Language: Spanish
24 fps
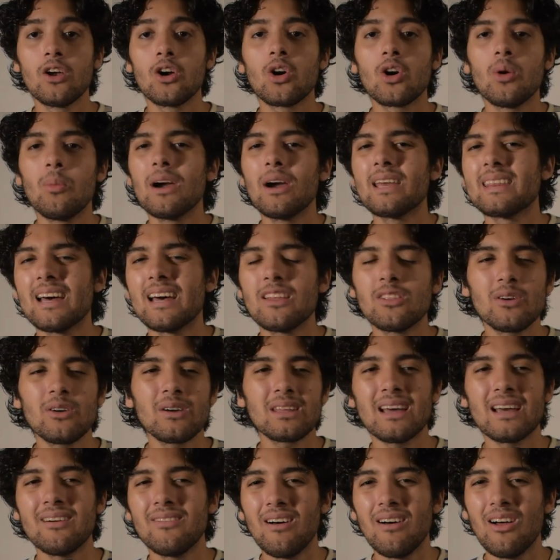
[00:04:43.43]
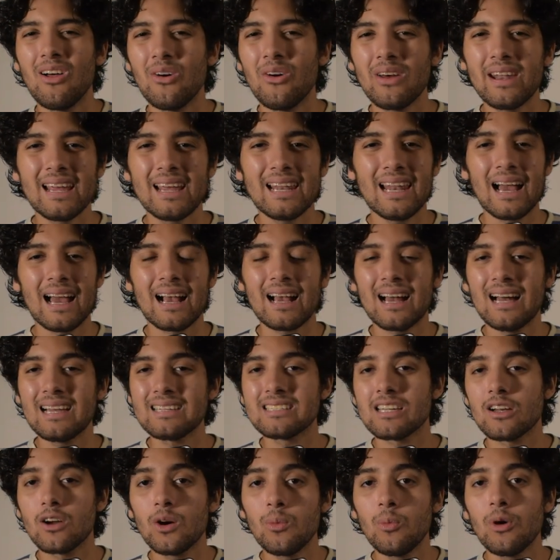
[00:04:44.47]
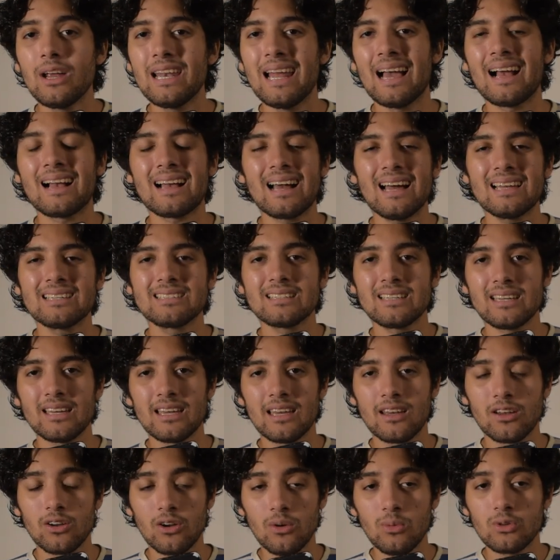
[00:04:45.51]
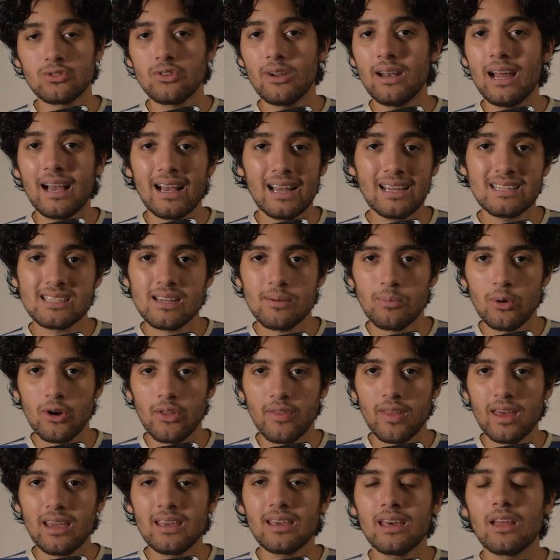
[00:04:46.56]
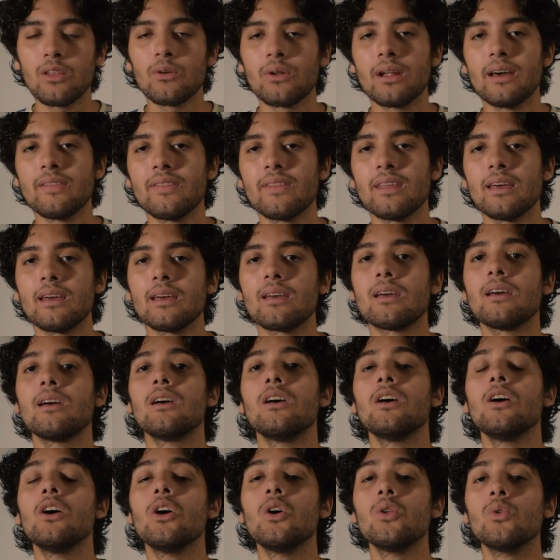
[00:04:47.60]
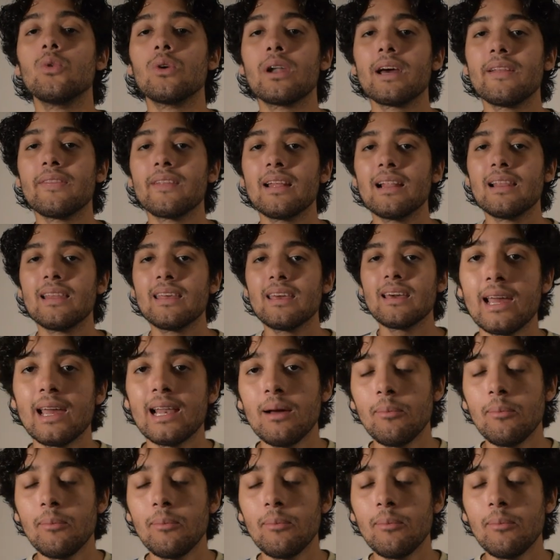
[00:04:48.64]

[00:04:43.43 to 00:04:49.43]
cómo, hay tantos estafadores en las calles, cómo, en las calles, cómo son las calles porteñas durante, durante el día.